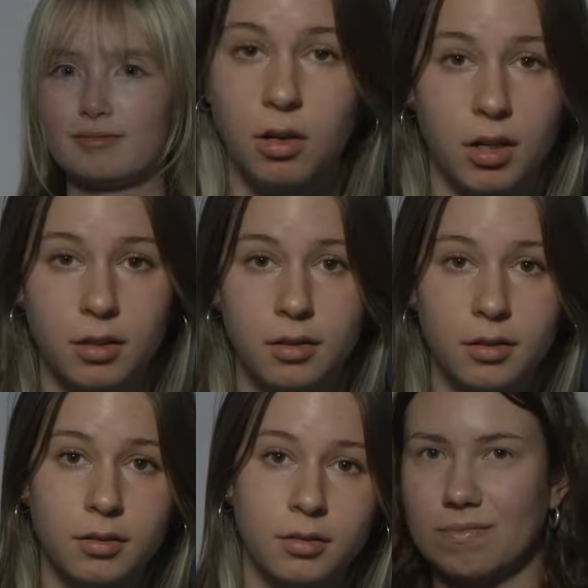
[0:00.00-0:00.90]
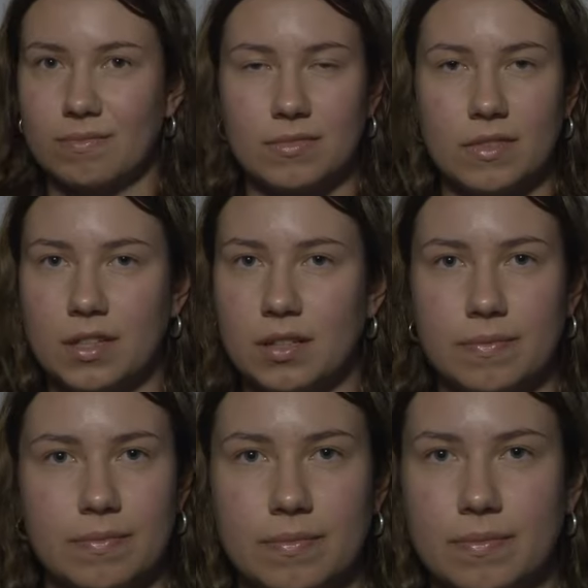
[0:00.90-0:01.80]
Gar nicht. Nee.
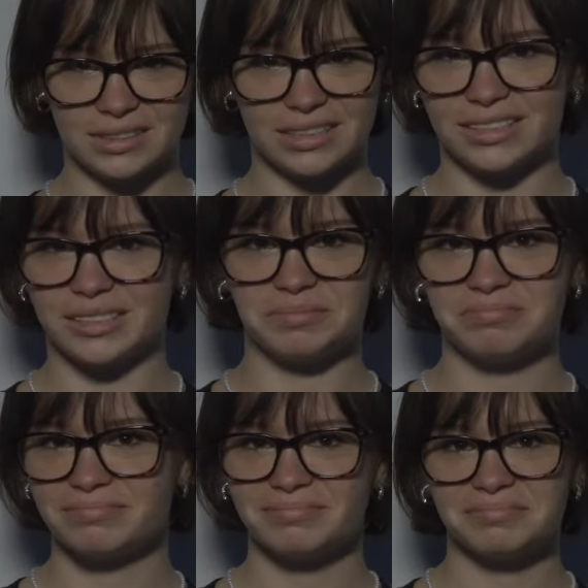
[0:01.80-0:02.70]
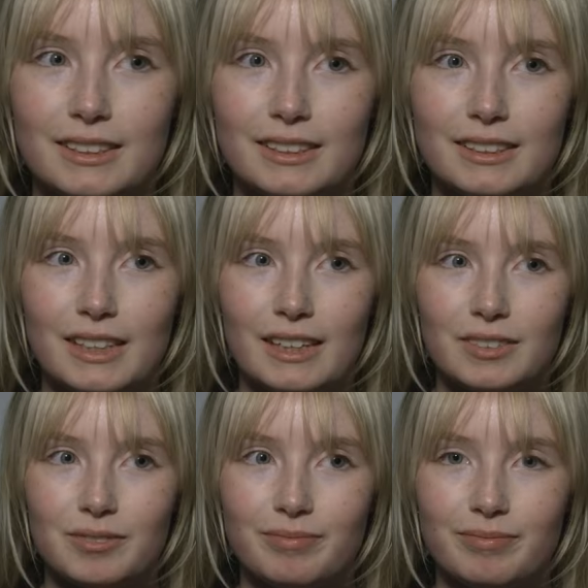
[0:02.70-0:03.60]
So. Also,
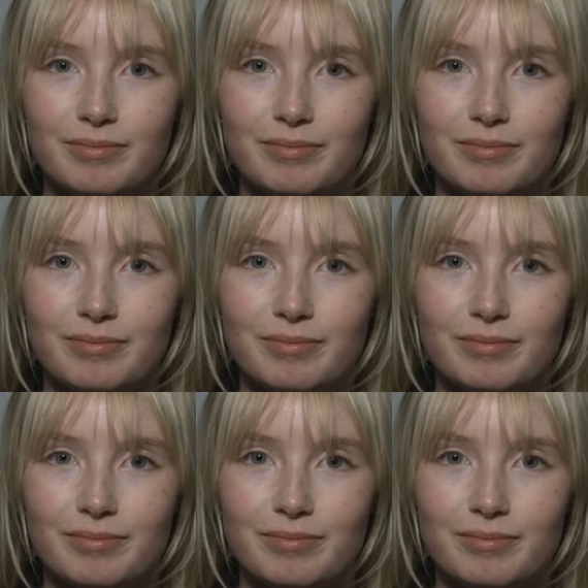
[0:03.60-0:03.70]
nein.